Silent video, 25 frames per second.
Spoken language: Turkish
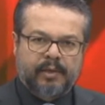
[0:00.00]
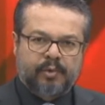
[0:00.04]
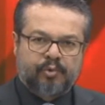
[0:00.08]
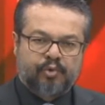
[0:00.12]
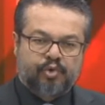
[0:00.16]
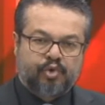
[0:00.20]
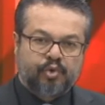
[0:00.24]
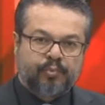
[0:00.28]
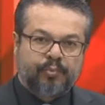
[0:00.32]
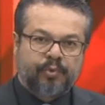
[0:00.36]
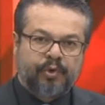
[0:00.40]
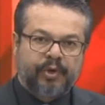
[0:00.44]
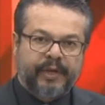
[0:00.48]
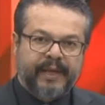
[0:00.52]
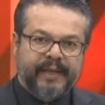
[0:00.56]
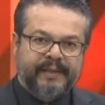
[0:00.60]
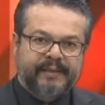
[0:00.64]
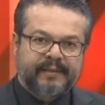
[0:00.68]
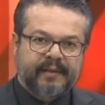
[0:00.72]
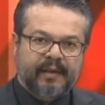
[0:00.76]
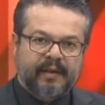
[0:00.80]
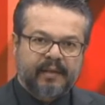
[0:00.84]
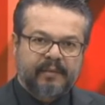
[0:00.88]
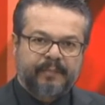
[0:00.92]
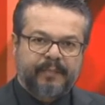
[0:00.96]
Cumhuriyet
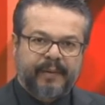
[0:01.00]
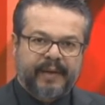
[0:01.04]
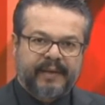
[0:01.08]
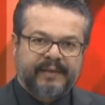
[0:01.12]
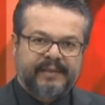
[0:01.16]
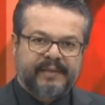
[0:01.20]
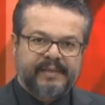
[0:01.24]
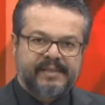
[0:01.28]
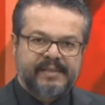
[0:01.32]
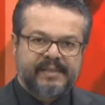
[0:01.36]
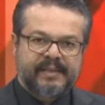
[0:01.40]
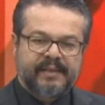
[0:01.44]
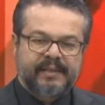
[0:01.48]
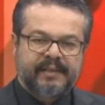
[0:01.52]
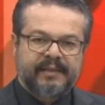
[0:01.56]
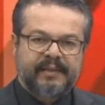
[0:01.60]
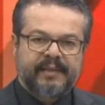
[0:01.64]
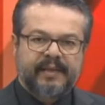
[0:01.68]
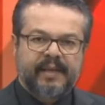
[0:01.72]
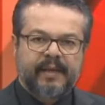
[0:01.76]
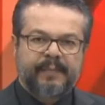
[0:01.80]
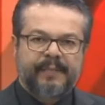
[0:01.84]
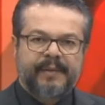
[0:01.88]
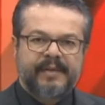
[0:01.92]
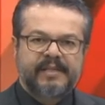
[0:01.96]
Halk Partisi'nin
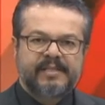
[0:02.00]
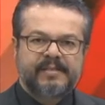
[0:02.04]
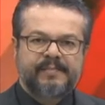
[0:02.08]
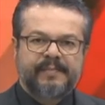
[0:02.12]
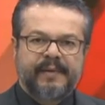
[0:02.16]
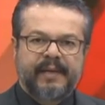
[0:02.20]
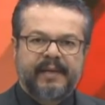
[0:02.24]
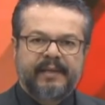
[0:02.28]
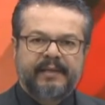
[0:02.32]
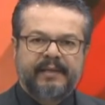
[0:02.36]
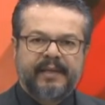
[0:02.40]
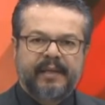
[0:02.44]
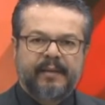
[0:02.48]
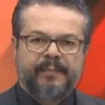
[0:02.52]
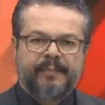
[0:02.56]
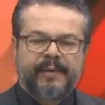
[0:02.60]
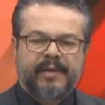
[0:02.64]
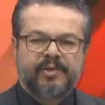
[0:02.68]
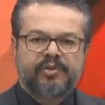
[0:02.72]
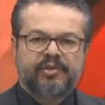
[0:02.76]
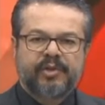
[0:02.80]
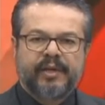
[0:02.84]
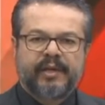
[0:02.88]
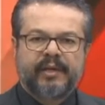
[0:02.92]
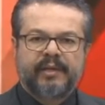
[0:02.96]
Kepez Belediye
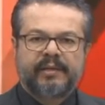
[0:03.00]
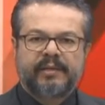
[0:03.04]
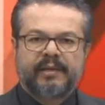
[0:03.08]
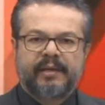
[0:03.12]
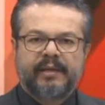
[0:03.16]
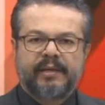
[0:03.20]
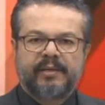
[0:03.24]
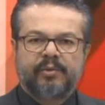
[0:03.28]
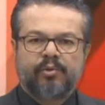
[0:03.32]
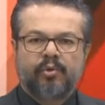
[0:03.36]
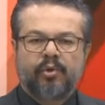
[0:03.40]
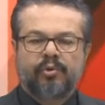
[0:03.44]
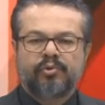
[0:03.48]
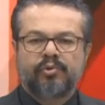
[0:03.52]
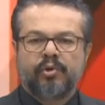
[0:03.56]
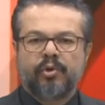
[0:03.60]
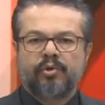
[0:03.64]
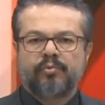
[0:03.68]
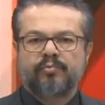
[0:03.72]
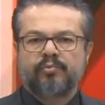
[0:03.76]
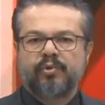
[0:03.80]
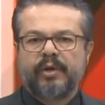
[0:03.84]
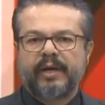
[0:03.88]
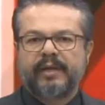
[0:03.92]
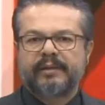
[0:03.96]
Başkan adayı Doktor
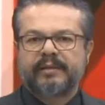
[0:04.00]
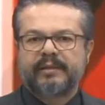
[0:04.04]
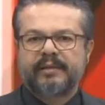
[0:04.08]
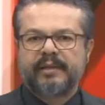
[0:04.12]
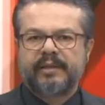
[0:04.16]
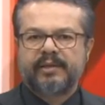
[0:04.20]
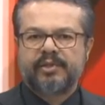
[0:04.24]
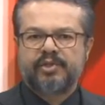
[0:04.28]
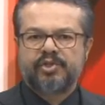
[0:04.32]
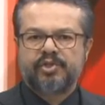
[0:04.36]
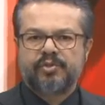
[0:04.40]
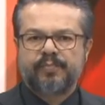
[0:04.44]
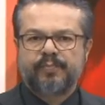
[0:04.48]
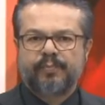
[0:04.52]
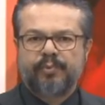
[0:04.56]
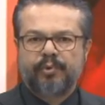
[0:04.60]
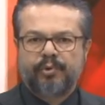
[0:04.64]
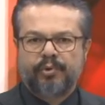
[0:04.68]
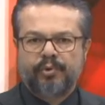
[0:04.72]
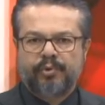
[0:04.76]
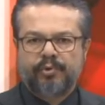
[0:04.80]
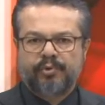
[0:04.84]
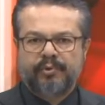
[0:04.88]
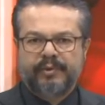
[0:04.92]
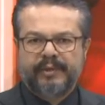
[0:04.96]
Murat Dinç
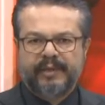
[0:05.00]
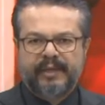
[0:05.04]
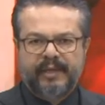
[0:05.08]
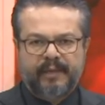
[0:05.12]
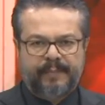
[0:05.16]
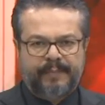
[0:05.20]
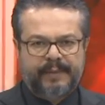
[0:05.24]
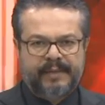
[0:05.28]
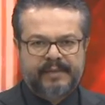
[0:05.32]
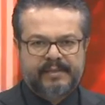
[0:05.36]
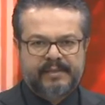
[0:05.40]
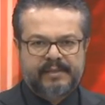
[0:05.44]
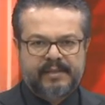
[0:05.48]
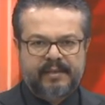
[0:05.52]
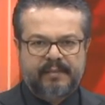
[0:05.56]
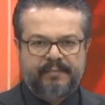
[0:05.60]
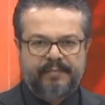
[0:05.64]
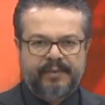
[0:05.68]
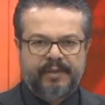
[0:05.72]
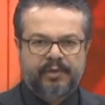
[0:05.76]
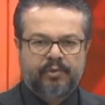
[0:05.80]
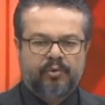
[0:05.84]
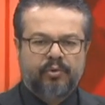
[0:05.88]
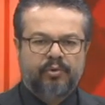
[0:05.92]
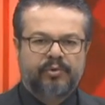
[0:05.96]
bugün Kepez'de
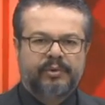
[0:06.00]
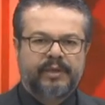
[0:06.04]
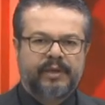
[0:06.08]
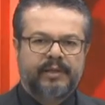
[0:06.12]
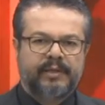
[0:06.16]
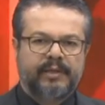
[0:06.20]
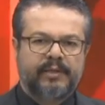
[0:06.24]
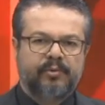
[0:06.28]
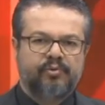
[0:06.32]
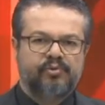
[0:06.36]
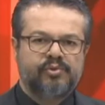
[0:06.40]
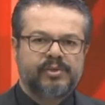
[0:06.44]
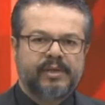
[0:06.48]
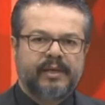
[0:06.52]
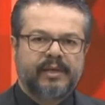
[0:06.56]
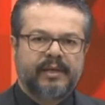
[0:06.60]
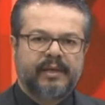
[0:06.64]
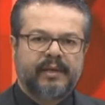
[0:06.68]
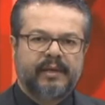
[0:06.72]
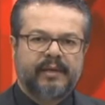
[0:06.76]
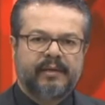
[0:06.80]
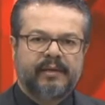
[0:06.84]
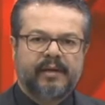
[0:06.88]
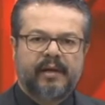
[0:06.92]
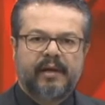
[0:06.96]
bir otelde
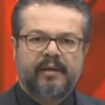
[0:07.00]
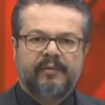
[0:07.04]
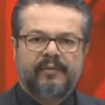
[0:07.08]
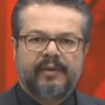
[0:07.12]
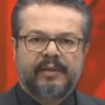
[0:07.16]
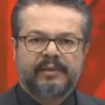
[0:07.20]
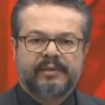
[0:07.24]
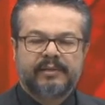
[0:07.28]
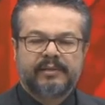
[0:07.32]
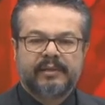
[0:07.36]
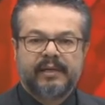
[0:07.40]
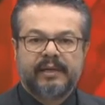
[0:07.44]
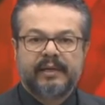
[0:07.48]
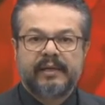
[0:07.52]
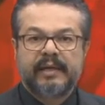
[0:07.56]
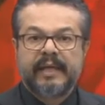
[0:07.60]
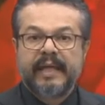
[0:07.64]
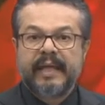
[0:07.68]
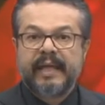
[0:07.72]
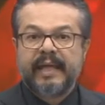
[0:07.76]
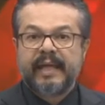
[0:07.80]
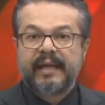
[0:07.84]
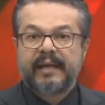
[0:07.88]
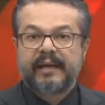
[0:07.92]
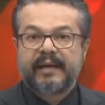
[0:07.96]
düzenlenen kahvaltıda
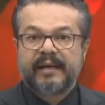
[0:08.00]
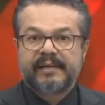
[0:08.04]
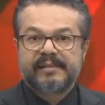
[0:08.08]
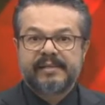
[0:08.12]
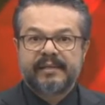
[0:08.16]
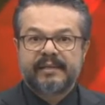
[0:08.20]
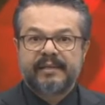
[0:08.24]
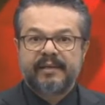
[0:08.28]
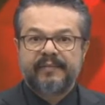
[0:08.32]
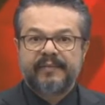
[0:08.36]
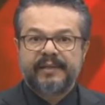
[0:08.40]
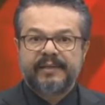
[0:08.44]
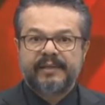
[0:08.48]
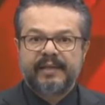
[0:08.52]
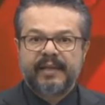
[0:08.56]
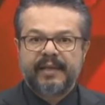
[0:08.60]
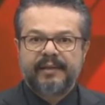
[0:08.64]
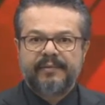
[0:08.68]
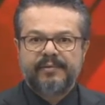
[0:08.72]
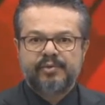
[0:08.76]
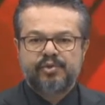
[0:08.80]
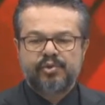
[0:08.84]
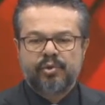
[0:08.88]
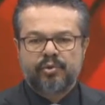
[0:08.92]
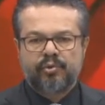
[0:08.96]
gazete ve
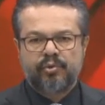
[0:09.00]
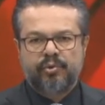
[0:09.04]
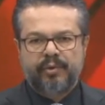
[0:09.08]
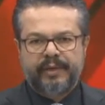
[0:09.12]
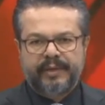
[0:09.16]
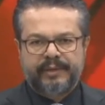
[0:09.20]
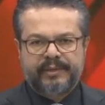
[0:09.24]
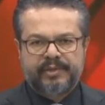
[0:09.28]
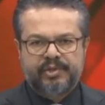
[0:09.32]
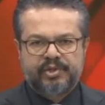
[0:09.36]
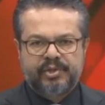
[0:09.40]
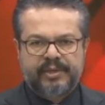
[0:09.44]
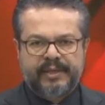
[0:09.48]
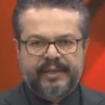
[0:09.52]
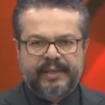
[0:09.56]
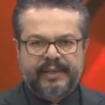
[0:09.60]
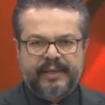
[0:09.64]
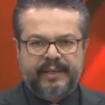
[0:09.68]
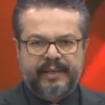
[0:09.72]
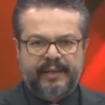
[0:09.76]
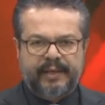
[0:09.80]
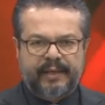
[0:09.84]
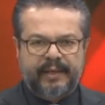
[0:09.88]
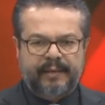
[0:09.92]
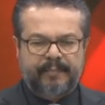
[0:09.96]
televizyon
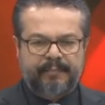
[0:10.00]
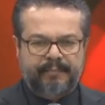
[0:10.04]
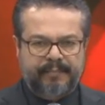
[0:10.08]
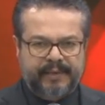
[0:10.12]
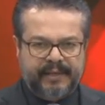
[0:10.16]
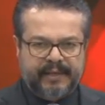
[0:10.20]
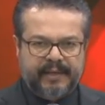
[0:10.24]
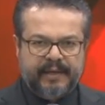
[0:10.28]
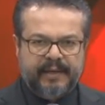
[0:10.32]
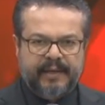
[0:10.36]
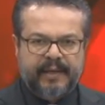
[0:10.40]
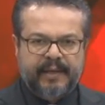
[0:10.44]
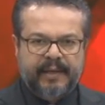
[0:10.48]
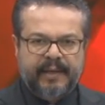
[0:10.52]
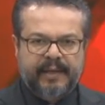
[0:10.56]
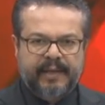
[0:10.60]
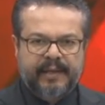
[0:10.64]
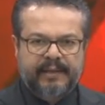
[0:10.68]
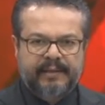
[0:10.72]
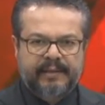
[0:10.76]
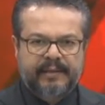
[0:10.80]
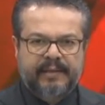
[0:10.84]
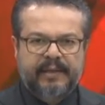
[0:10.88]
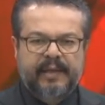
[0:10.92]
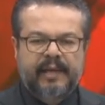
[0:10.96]
yöneticileriyle bir araya
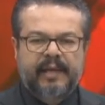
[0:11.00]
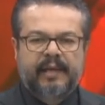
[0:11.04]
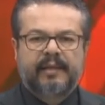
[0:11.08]
geldi.